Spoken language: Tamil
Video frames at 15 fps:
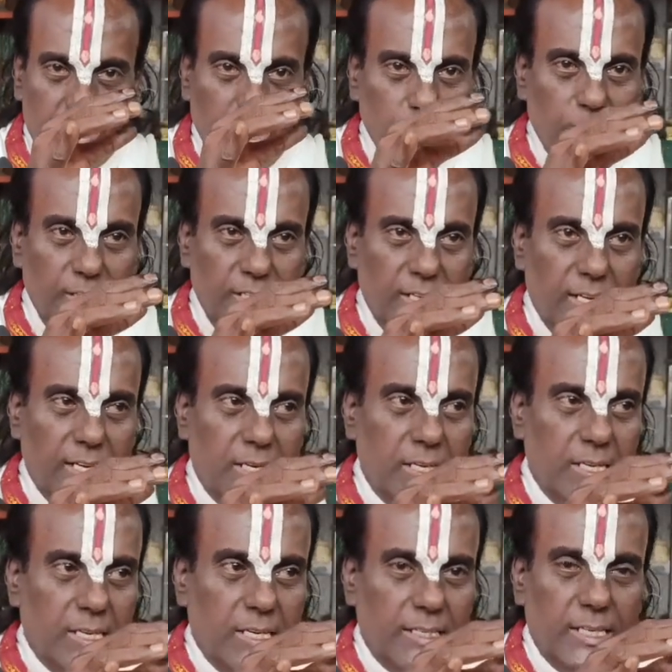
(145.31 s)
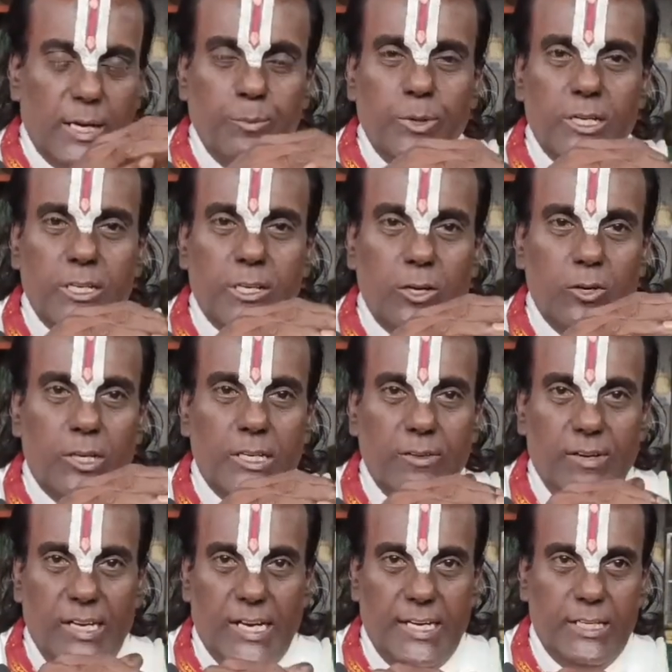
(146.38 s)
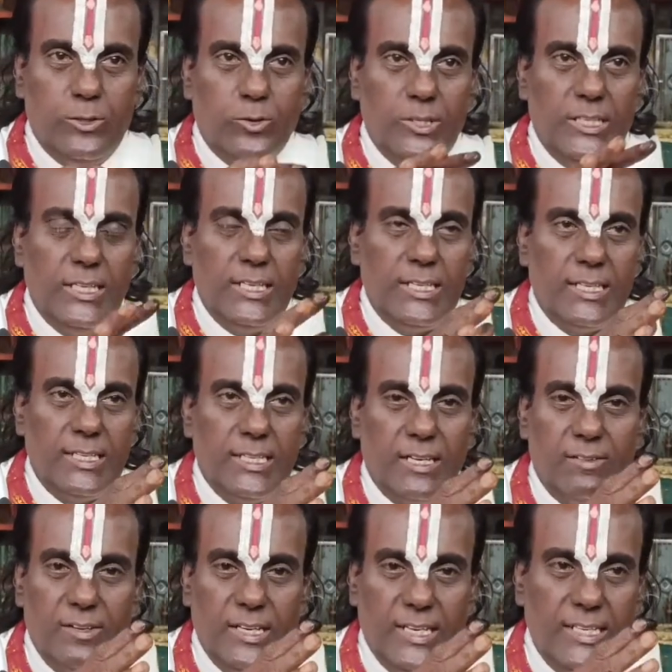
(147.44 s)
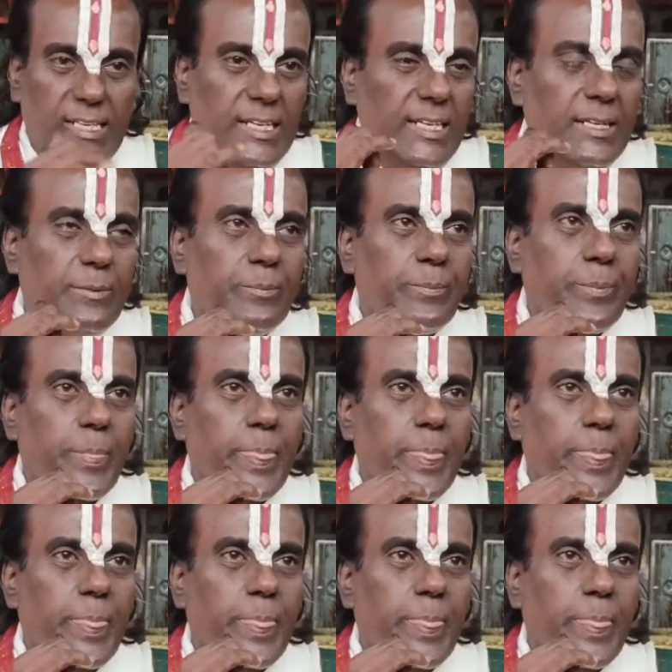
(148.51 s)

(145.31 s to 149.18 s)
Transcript: தன்னுடைய நண்பர்களோடு விளையாடி கொண்டிருக்கின்ற வேளையிலே